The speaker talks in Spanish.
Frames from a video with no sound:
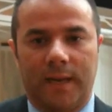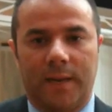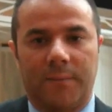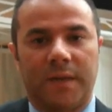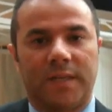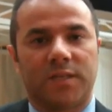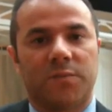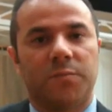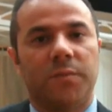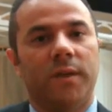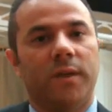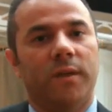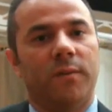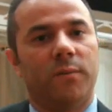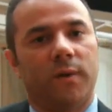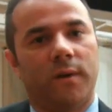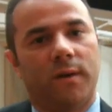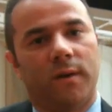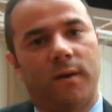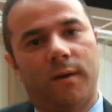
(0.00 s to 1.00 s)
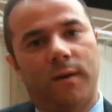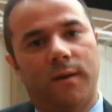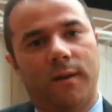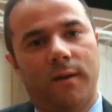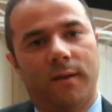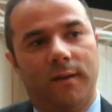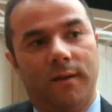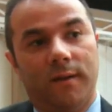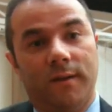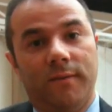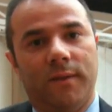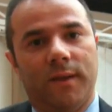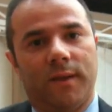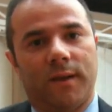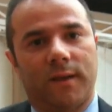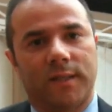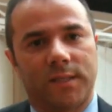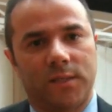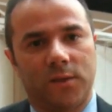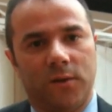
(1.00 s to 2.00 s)
la más mínima
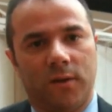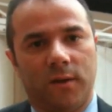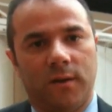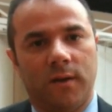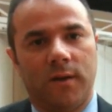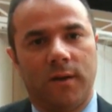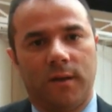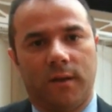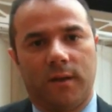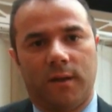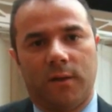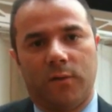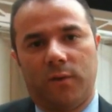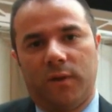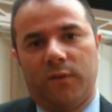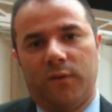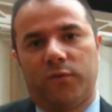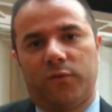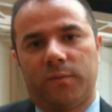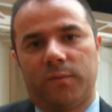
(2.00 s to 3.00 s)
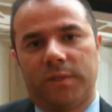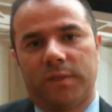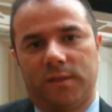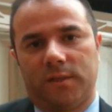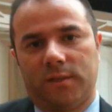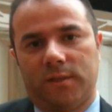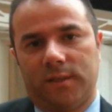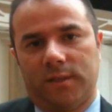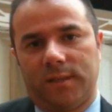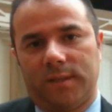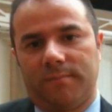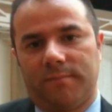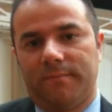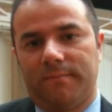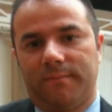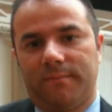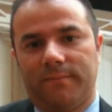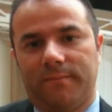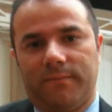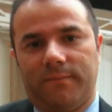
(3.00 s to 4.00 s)
indicación que una información es
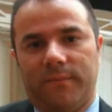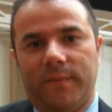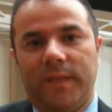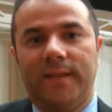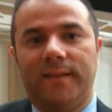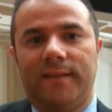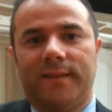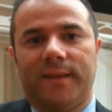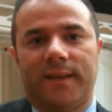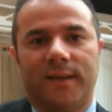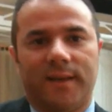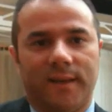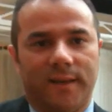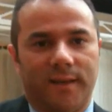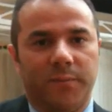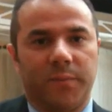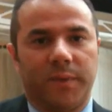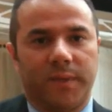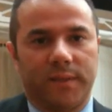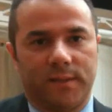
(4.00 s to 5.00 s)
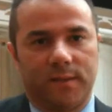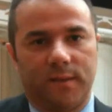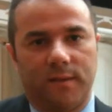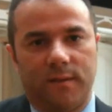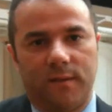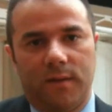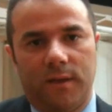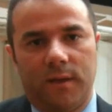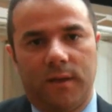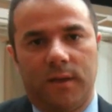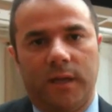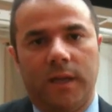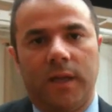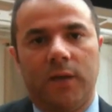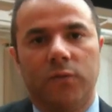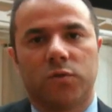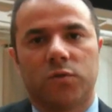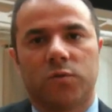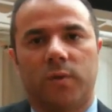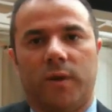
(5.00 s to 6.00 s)
interna a la empresa. Y
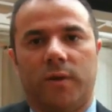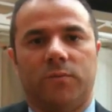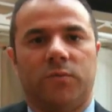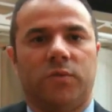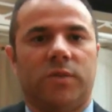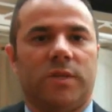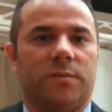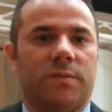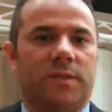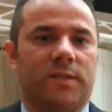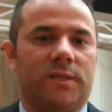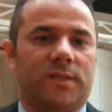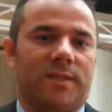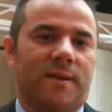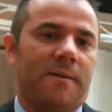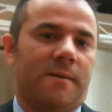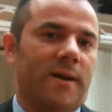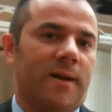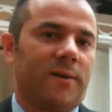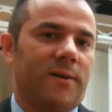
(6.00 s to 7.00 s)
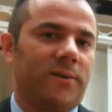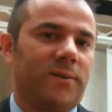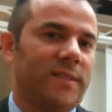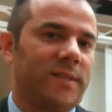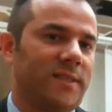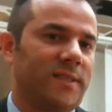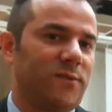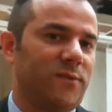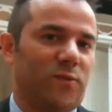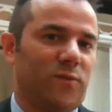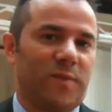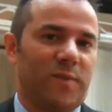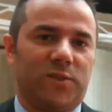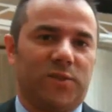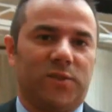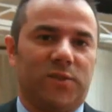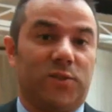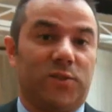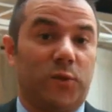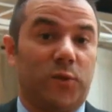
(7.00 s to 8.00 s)
el usuario muchas veces trabaja con estas
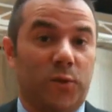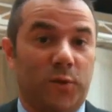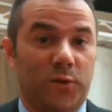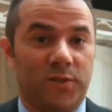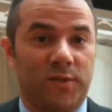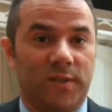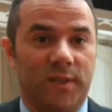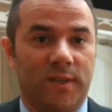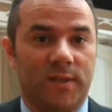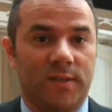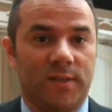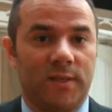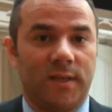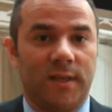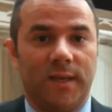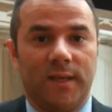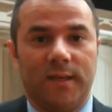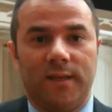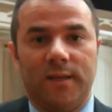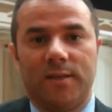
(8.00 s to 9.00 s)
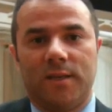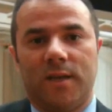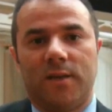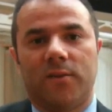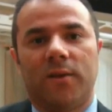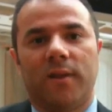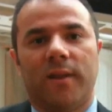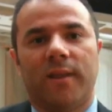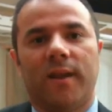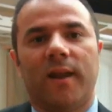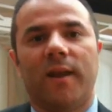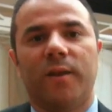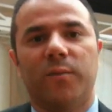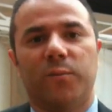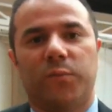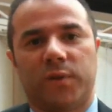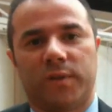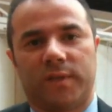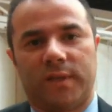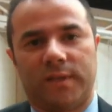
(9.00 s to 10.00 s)
informaciones todos los días y ya no le da la
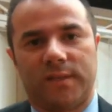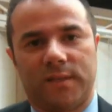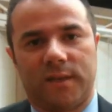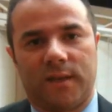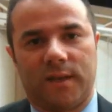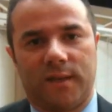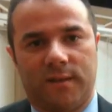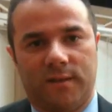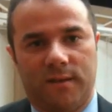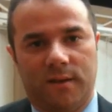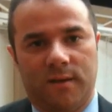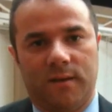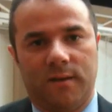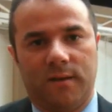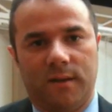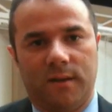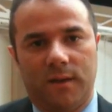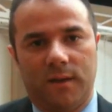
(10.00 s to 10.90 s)
importancia que tiene.